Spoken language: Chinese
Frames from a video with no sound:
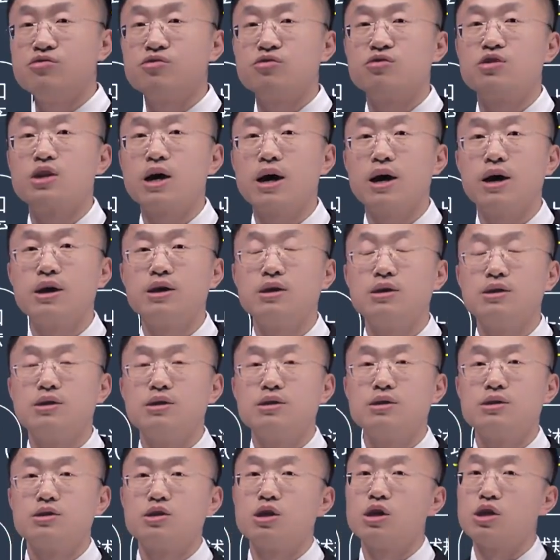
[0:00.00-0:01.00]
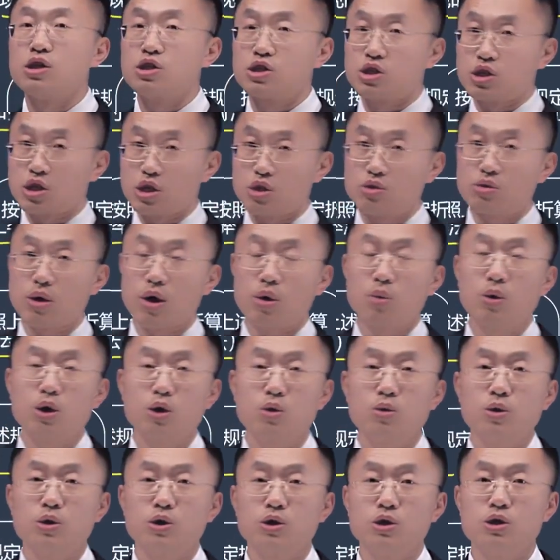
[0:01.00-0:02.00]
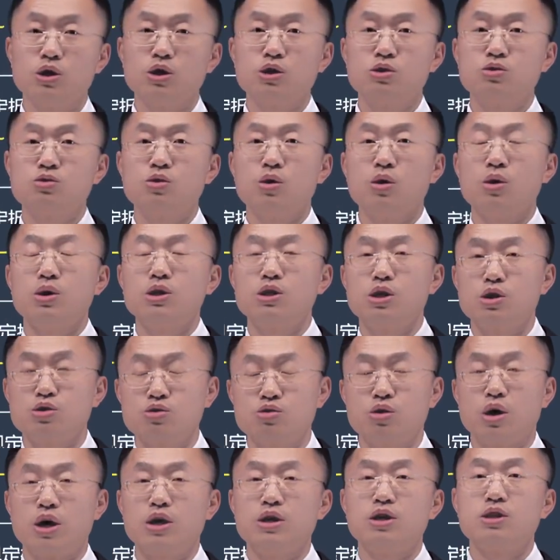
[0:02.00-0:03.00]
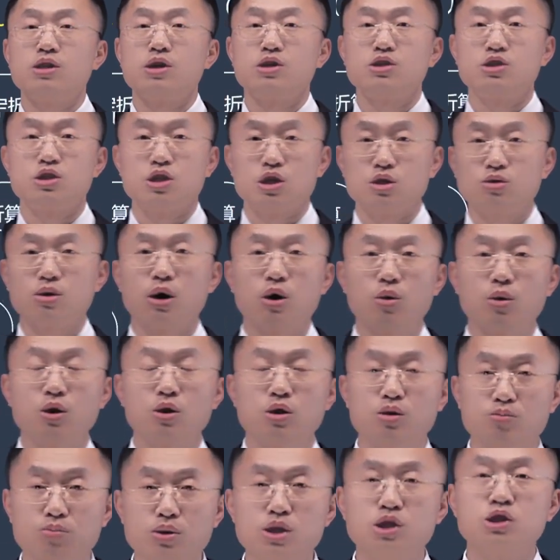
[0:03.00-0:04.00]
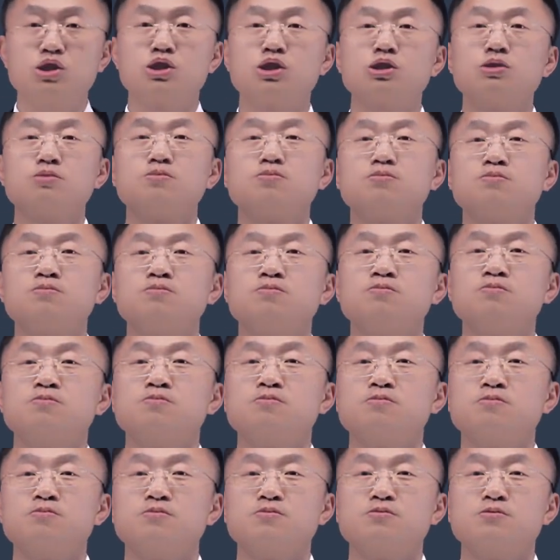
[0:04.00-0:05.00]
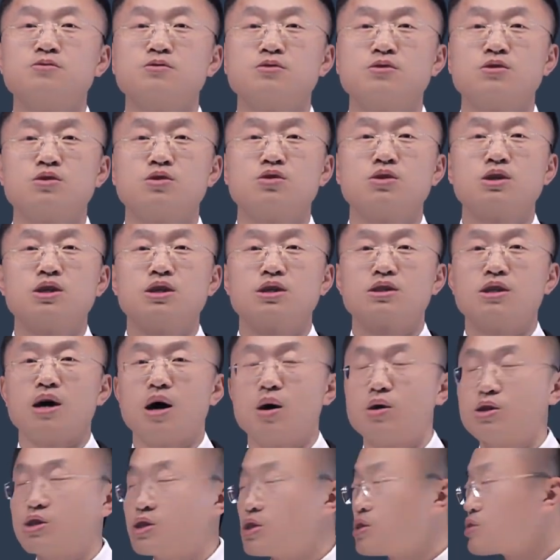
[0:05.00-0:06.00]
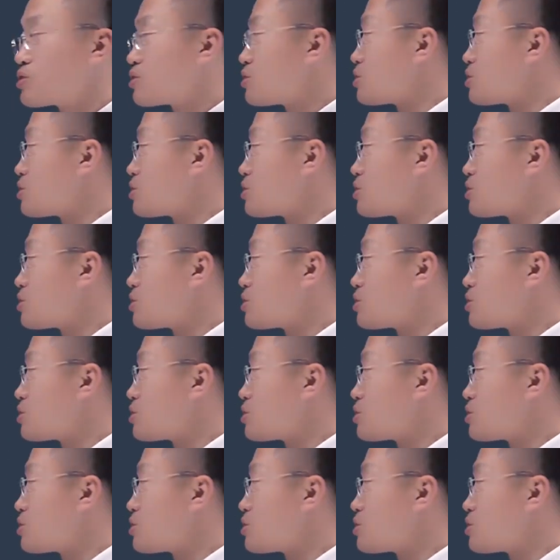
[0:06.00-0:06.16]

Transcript: 负债的折算汇率和所有者权益的折算汇率不一致，会导致